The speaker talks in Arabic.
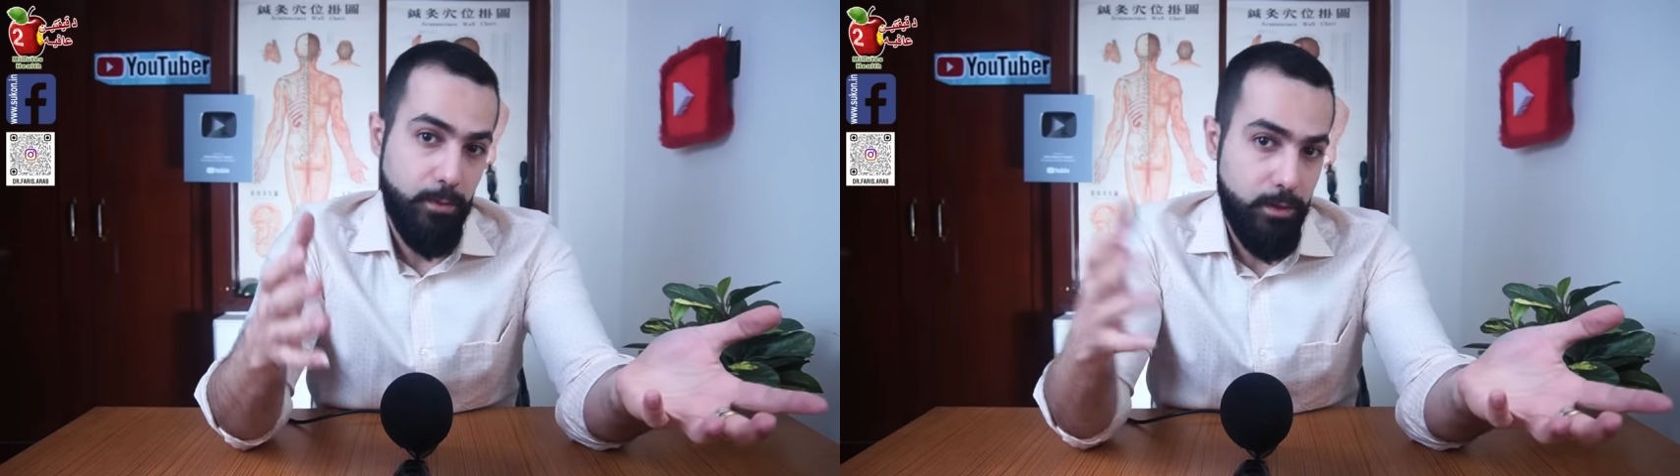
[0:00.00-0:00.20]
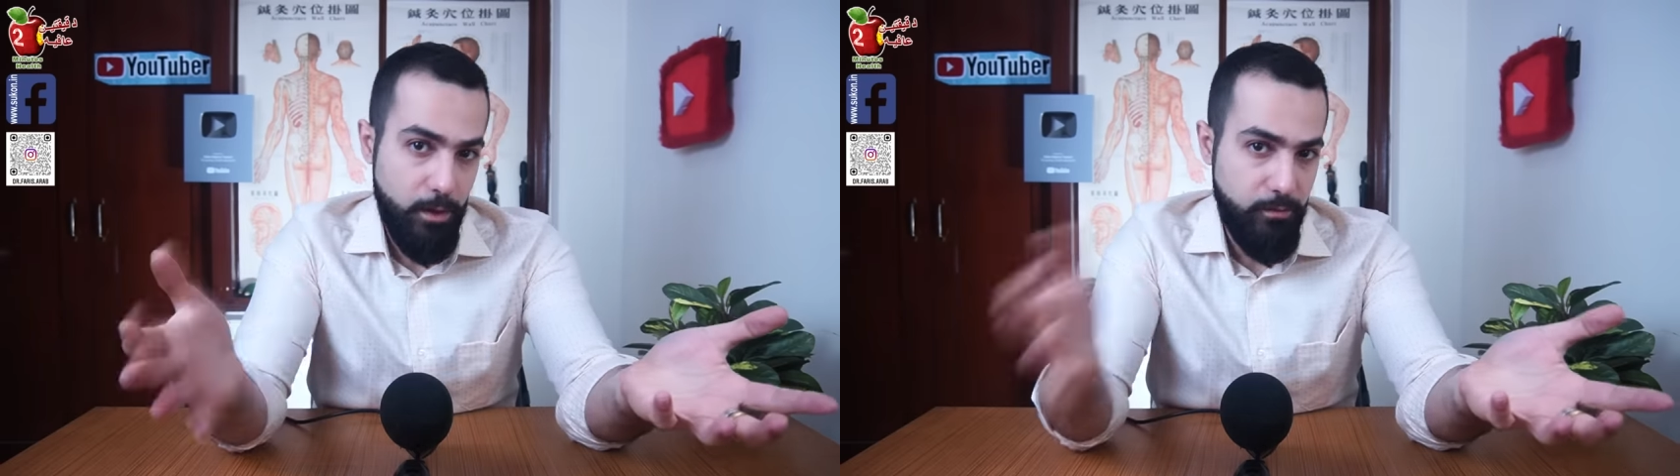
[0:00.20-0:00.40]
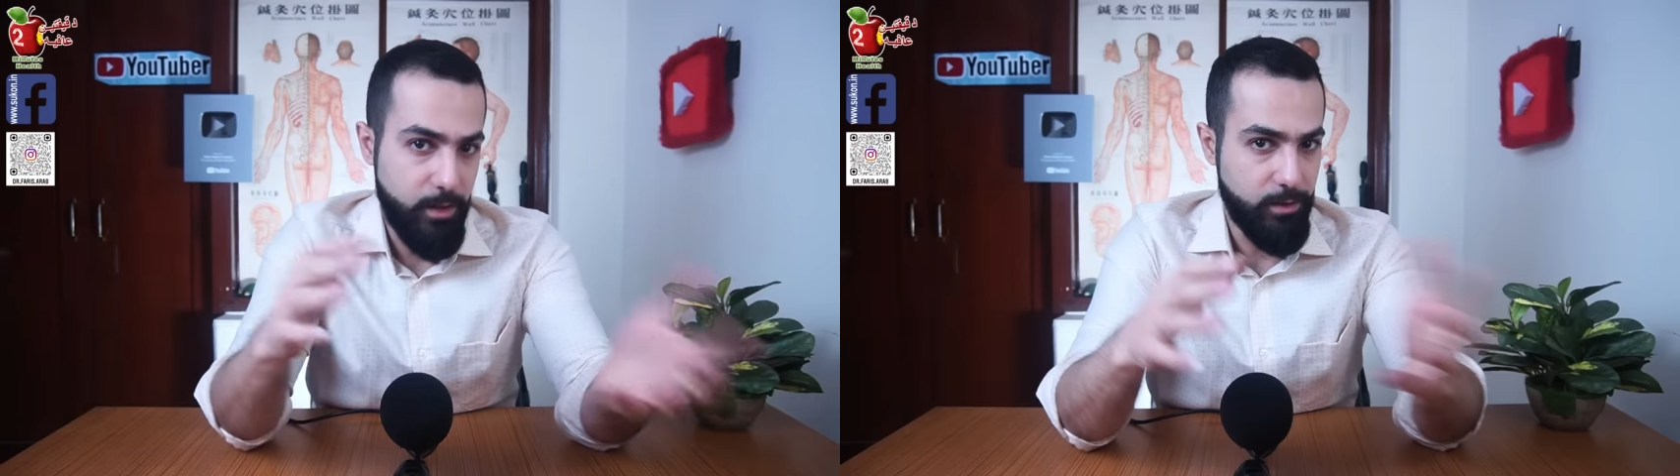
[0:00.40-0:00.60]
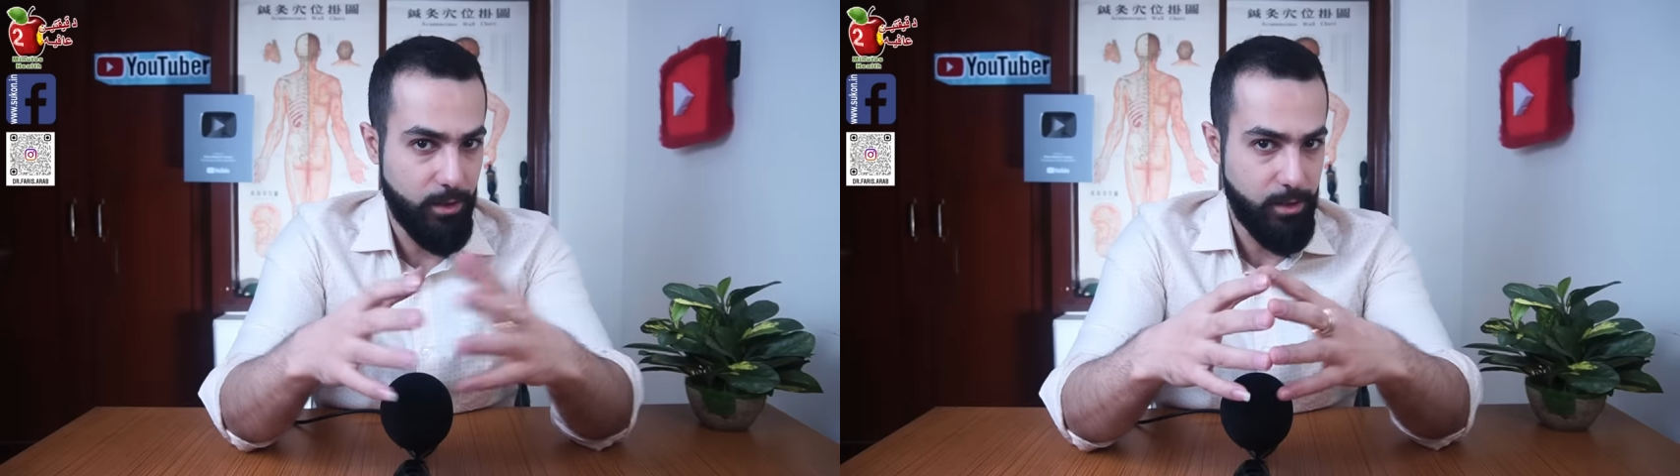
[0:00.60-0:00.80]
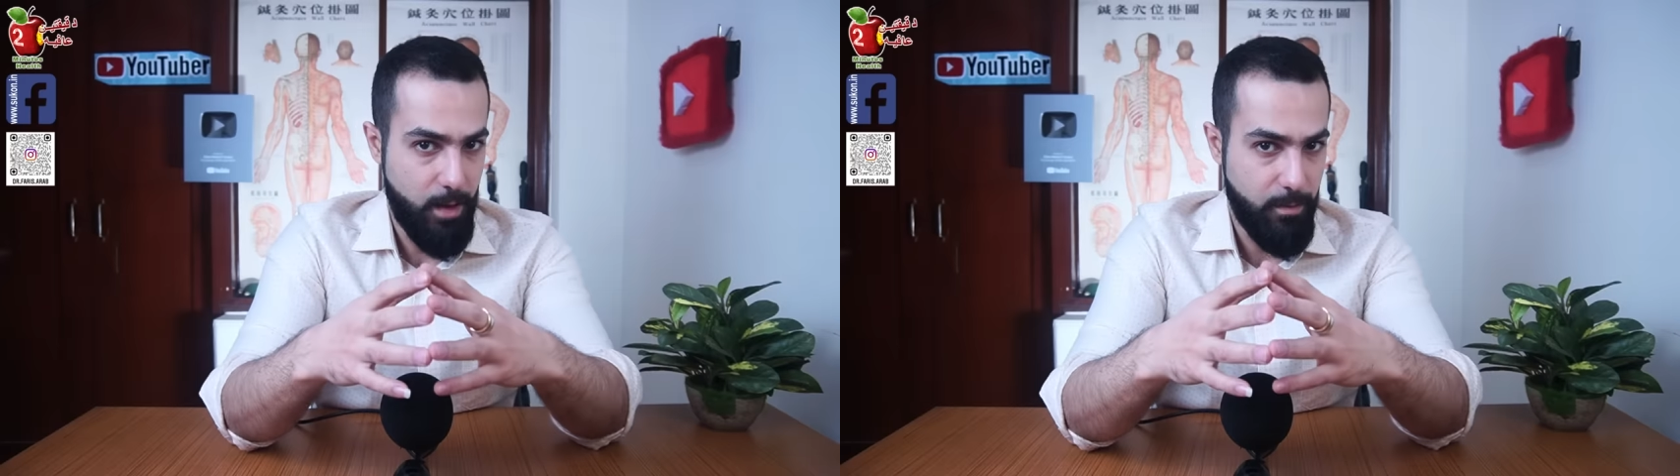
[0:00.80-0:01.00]
من ضعف
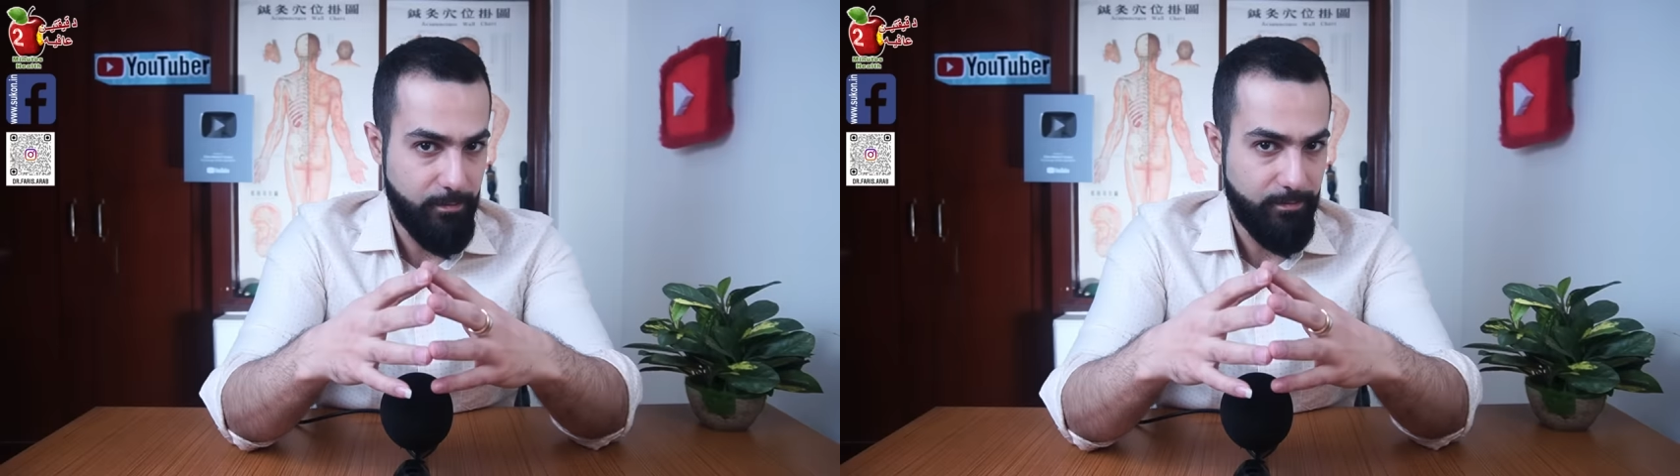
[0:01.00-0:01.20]
الانتصاب؟